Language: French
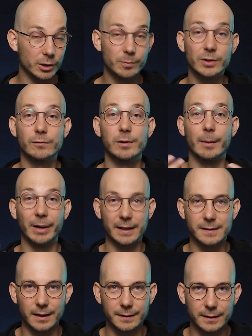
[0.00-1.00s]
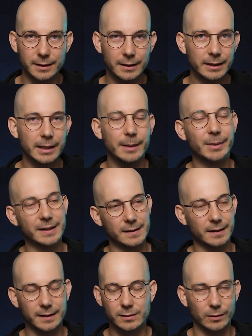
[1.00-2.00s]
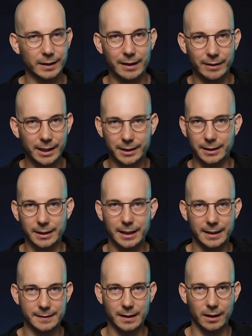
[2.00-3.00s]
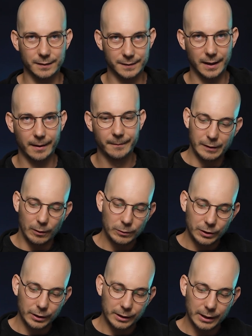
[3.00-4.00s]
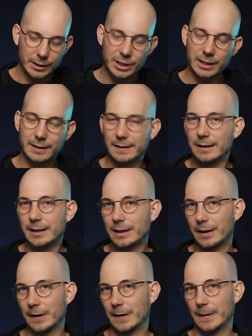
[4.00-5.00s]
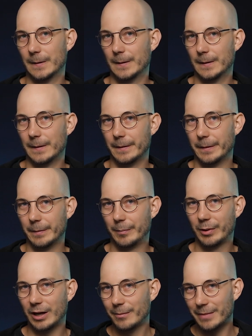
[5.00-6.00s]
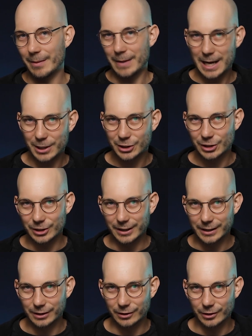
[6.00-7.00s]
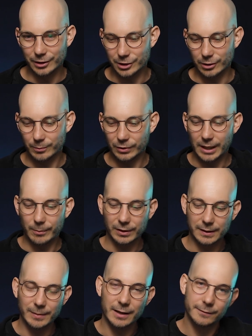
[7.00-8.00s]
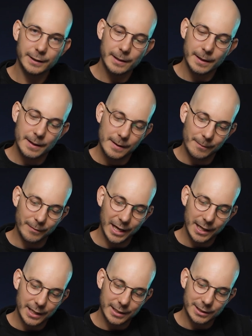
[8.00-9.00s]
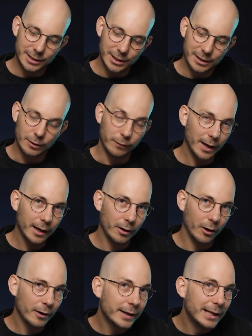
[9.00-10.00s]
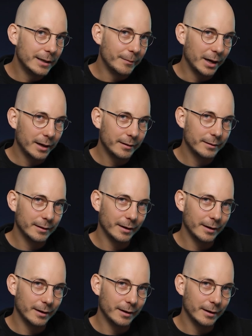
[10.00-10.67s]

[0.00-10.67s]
que je puisse vous la présenter et présenter son travail qui est extraordinaire. Donc, euh, quand j'ai été euh, prendre ma marche et que j'ai un peu capoté ma vie, ben, j'ai découvert un élément